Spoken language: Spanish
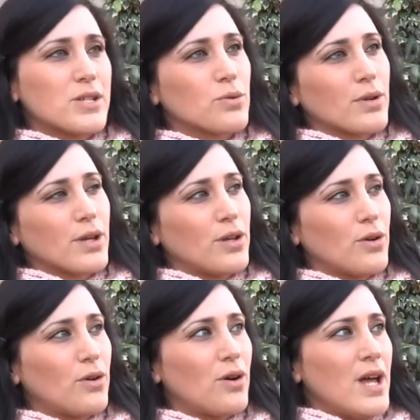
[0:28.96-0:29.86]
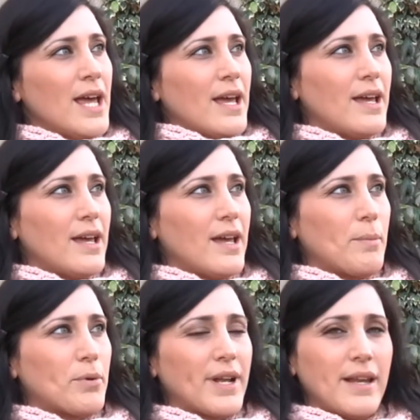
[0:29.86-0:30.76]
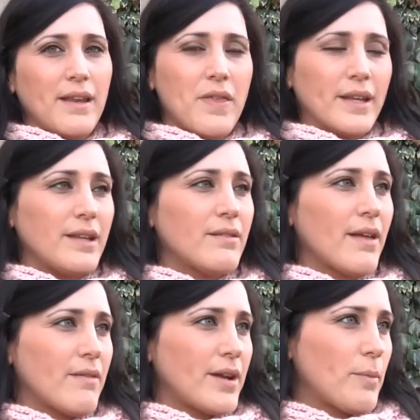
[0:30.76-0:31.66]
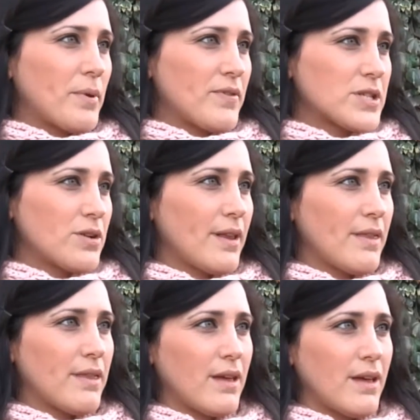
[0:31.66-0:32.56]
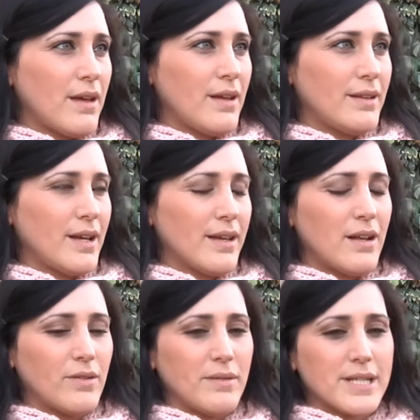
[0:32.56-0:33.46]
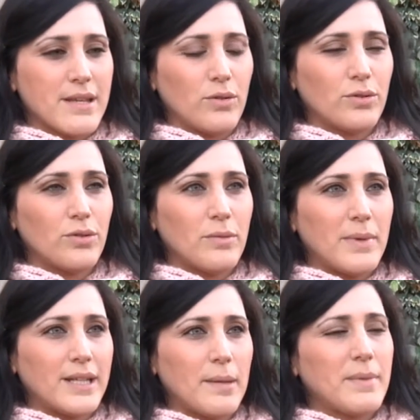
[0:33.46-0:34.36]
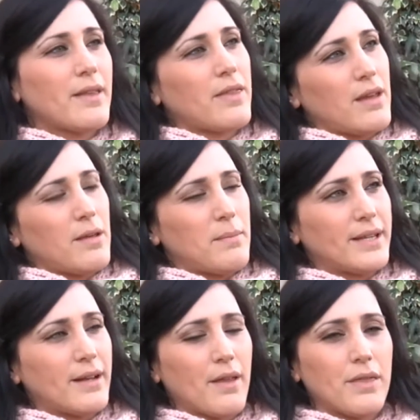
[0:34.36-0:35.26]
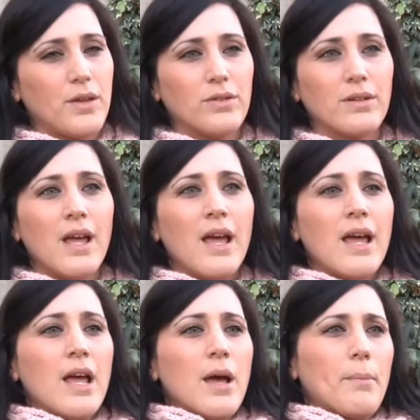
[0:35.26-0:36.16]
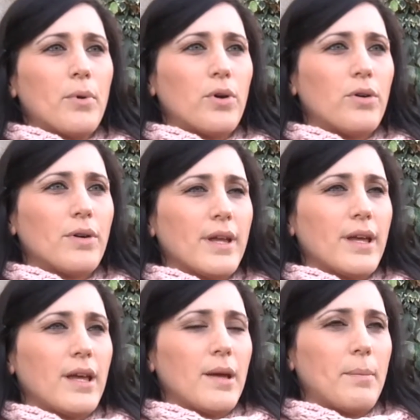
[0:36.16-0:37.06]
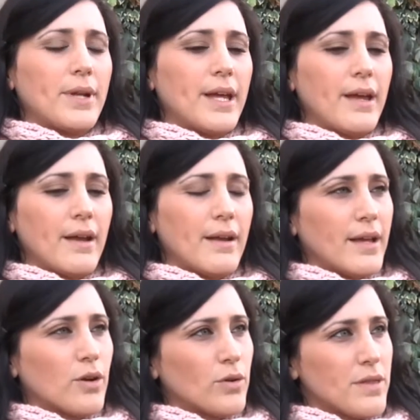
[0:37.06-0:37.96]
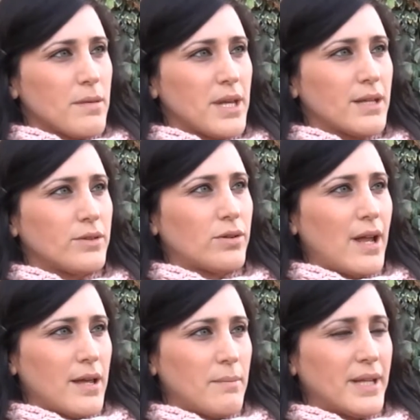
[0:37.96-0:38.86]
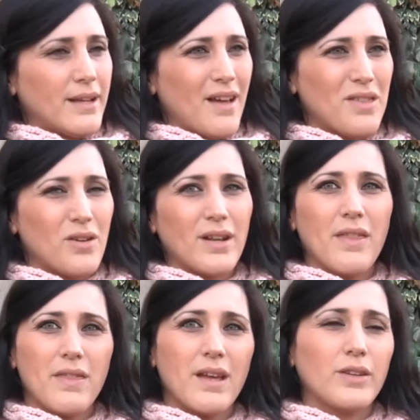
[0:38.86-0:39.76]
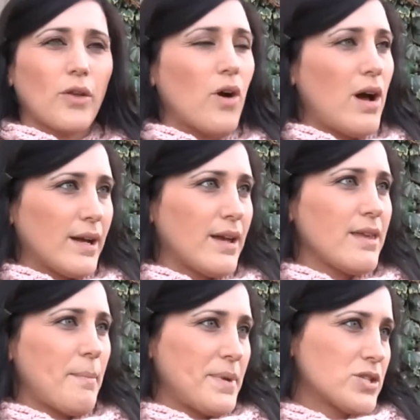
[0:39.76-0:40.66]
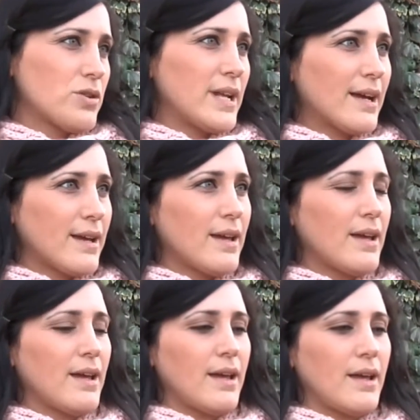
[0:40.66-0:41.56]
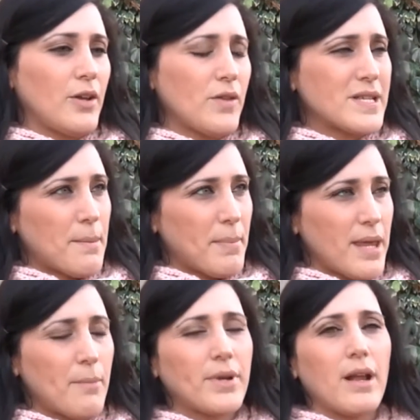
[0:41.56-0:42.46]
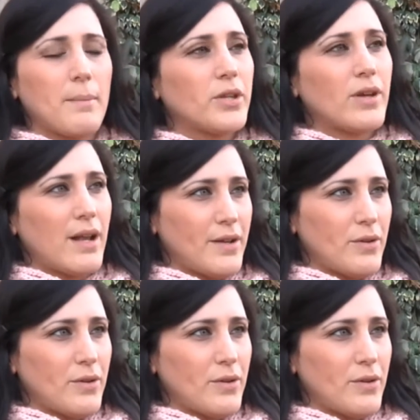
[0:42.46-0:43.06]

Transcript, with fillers: surgió eh, por una iniciativa de varios profesores de, de aquí de la Universidad Autónoma, también desde investigación por eh, poner en conocimiento las investigaciones de todas aquellas personas que eh, nos desempeñamos en el ámbito de la